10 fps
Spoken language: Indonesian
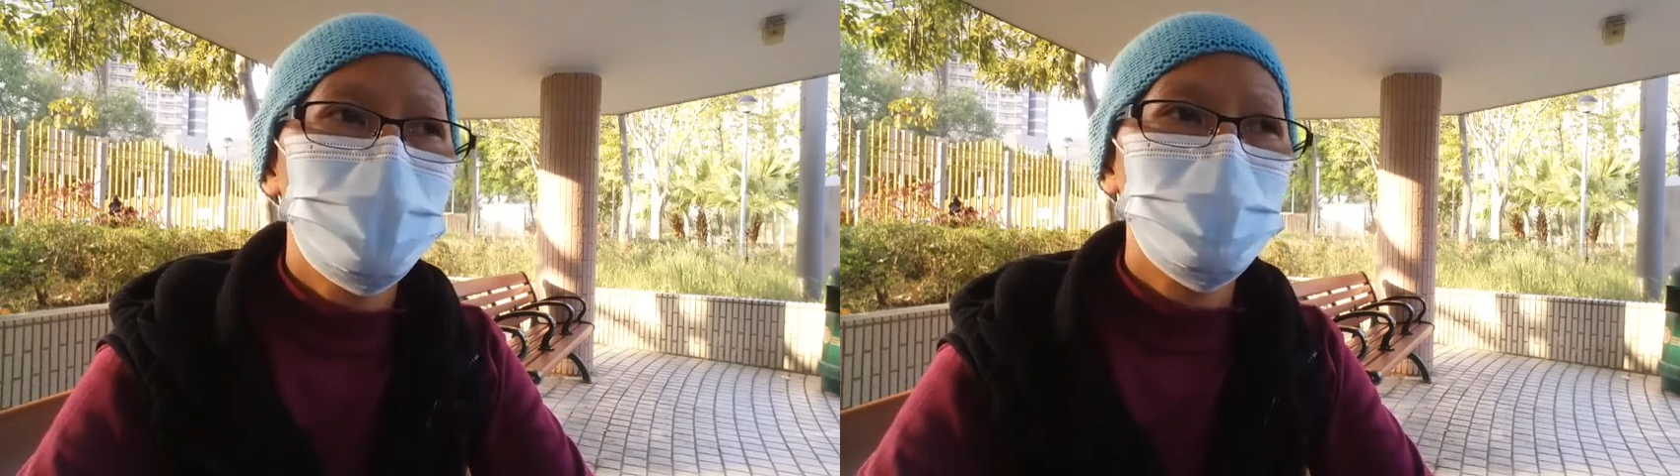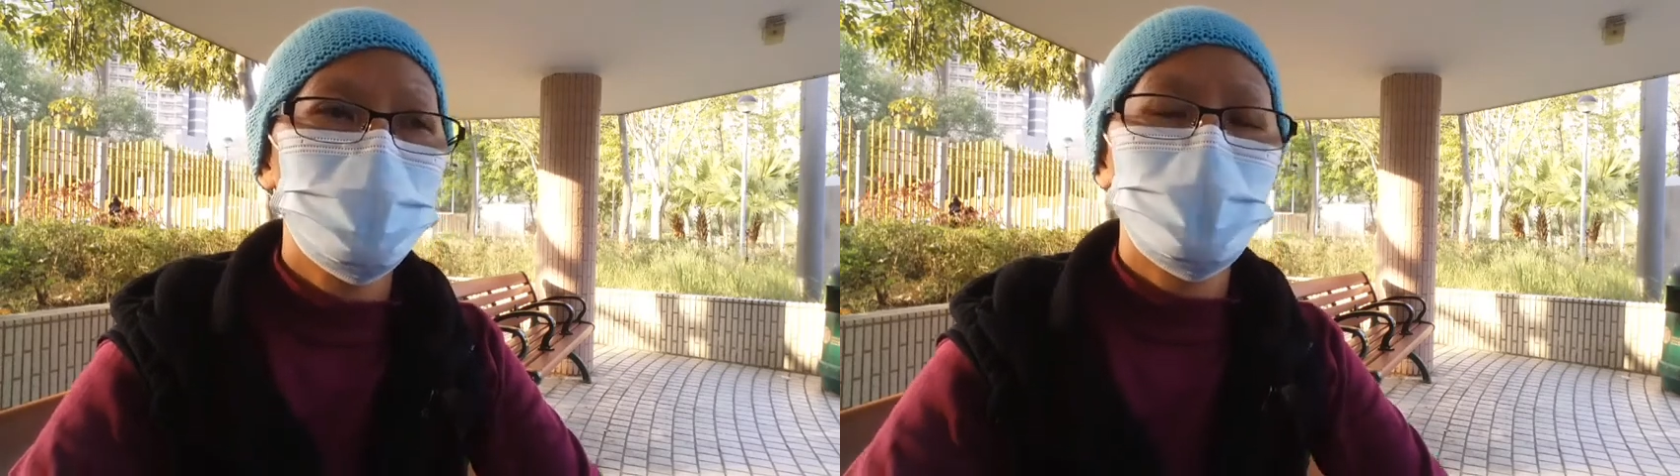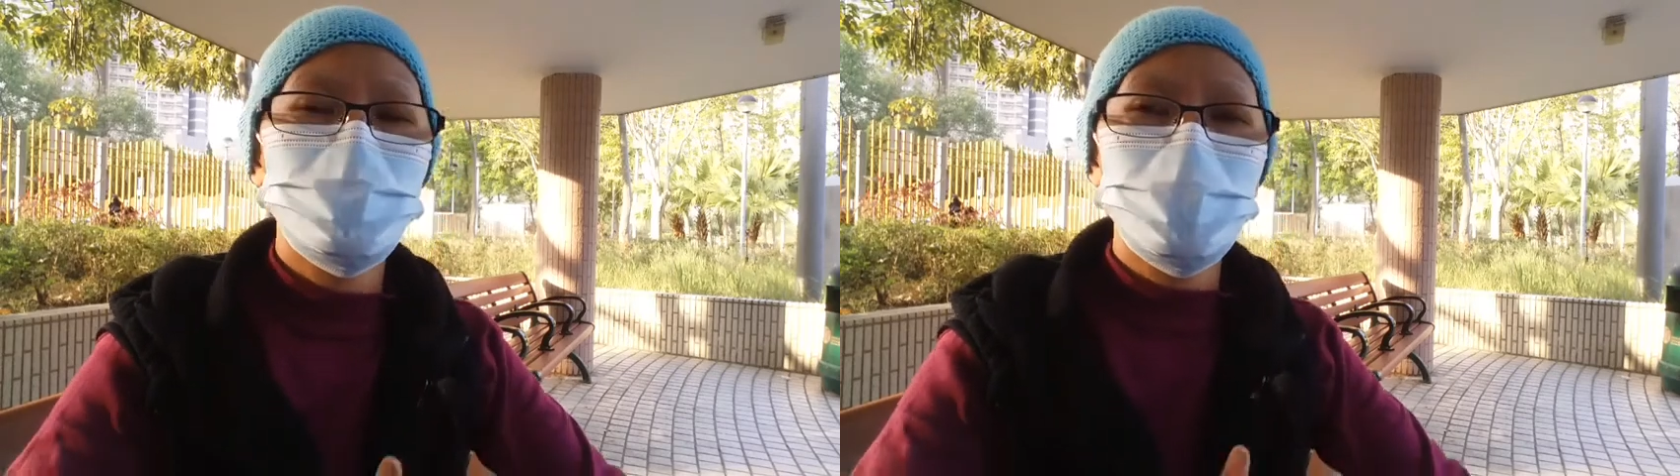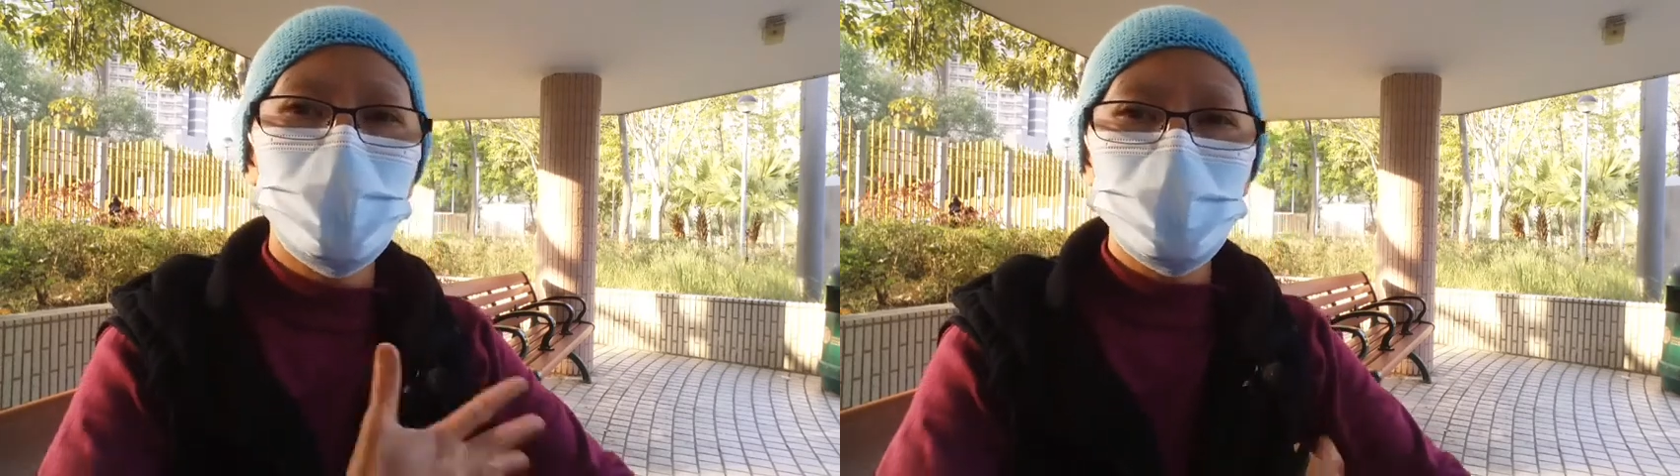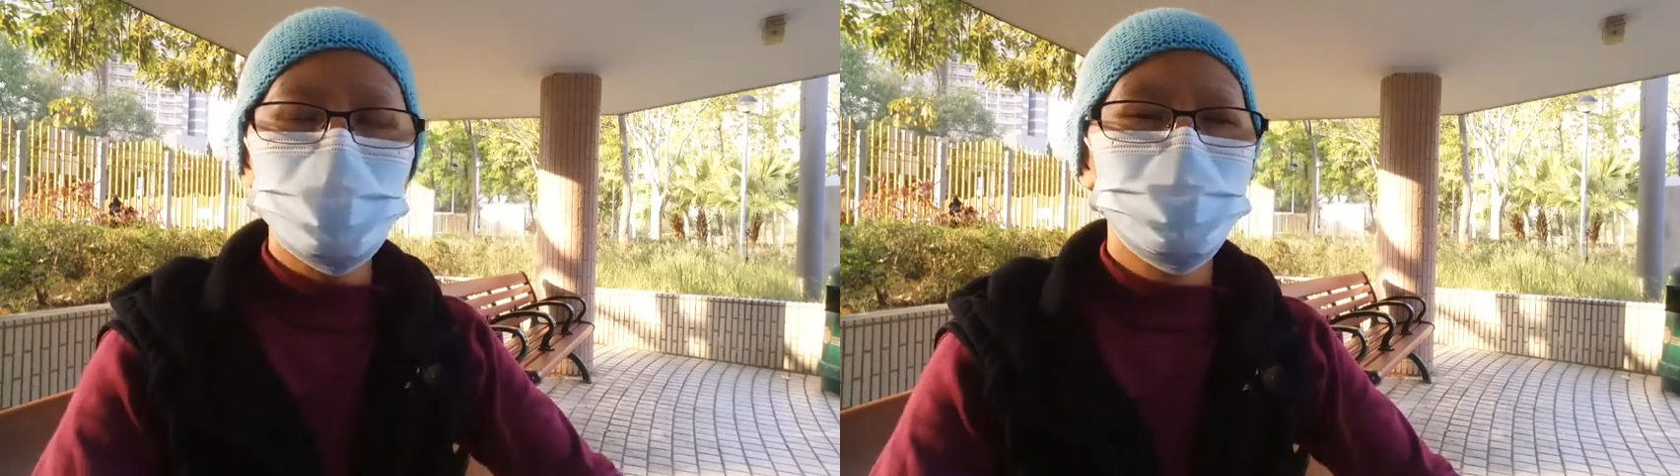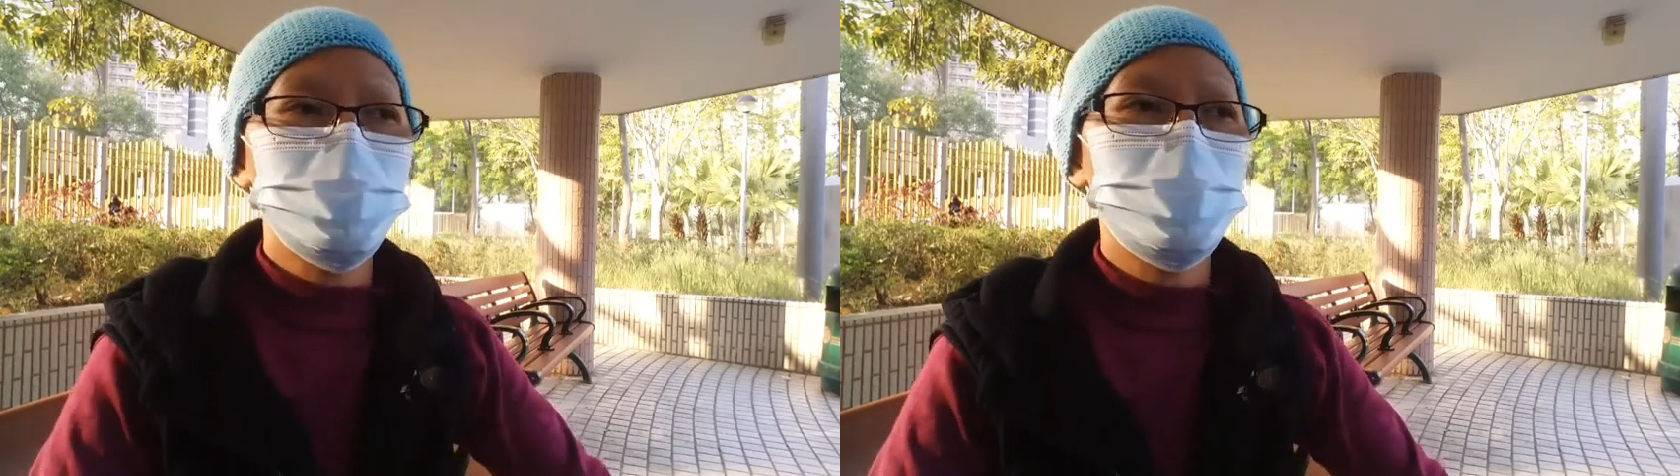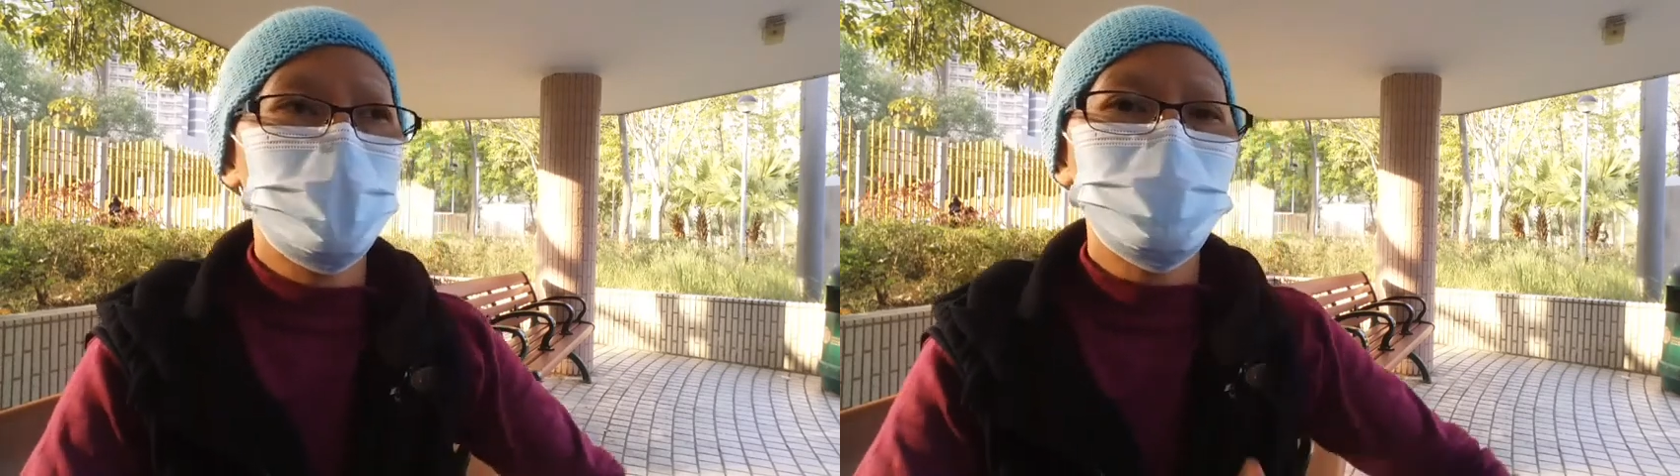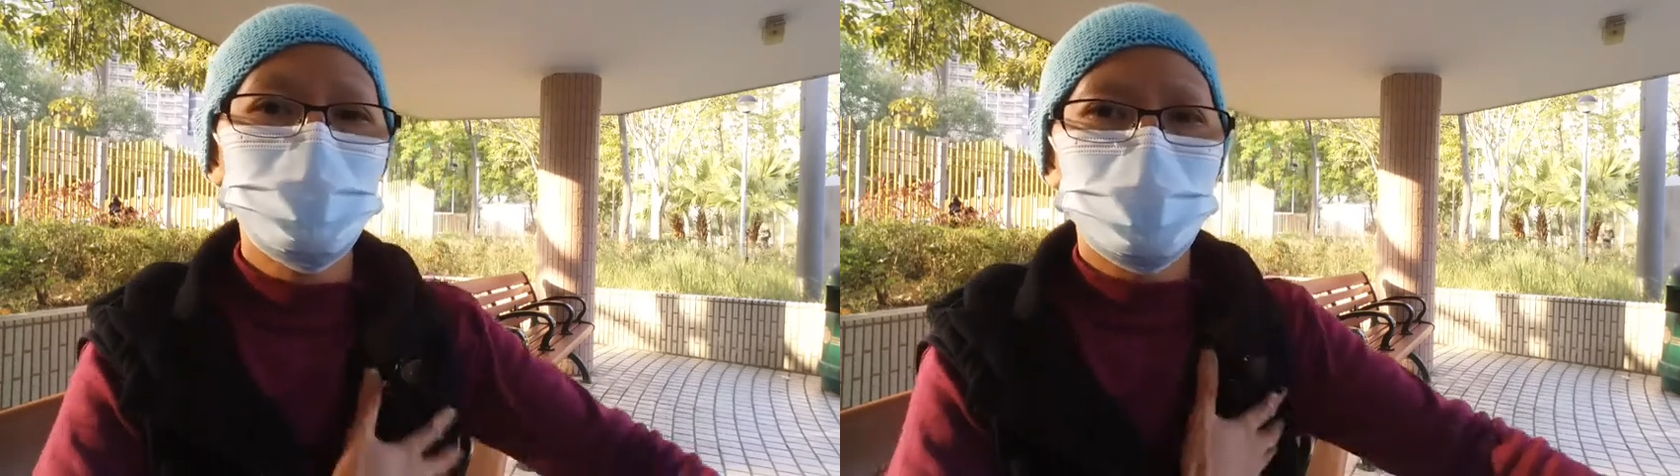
I pick up all, oh, so I